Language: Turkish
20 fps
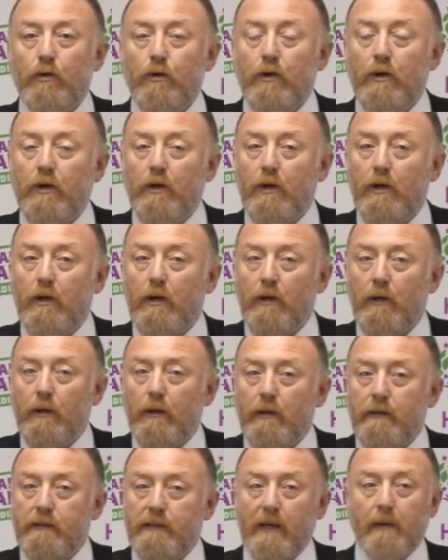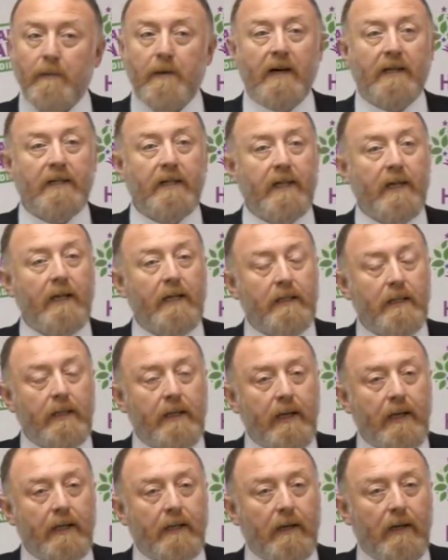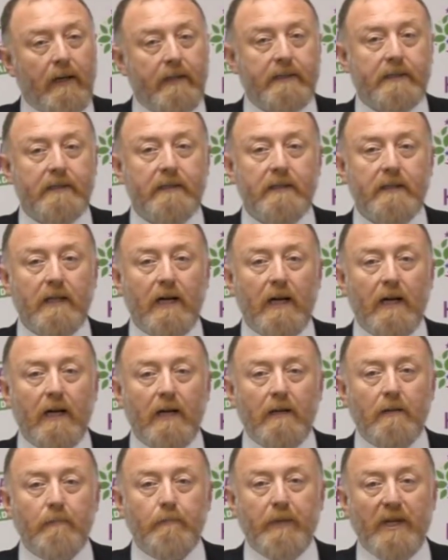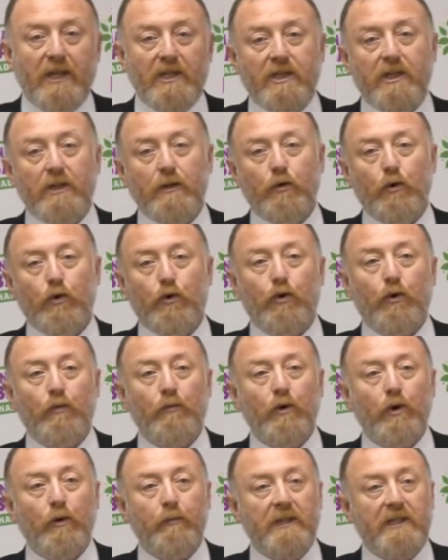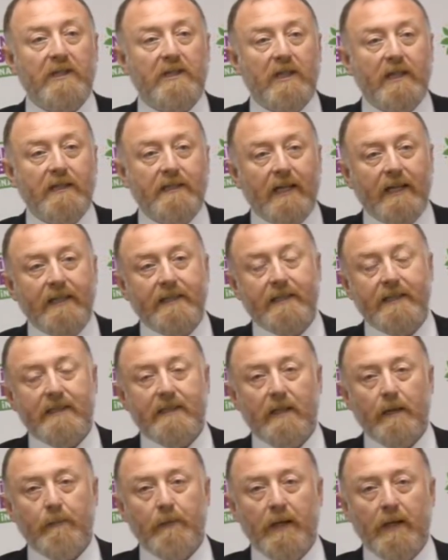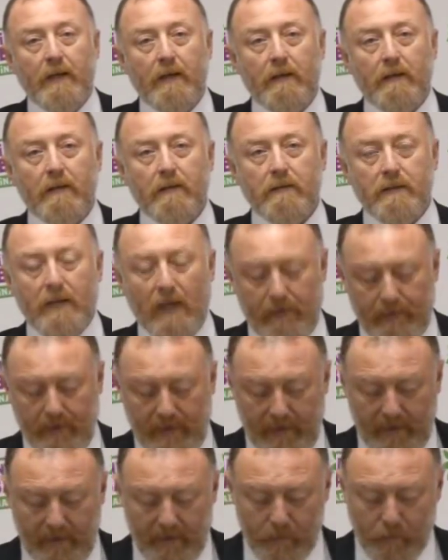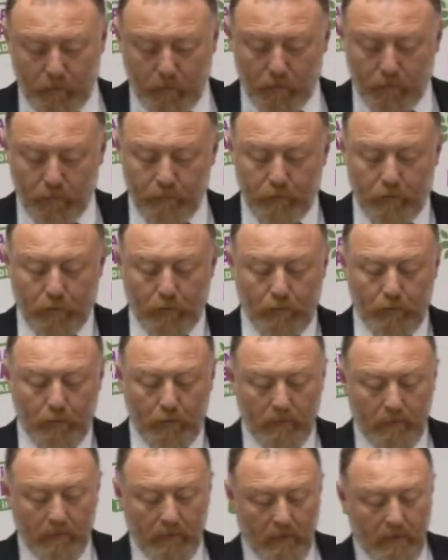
e, zamana yayılarak aslında peşin hükümlü bir ceza sistemi devreye sokulmuş oluyor.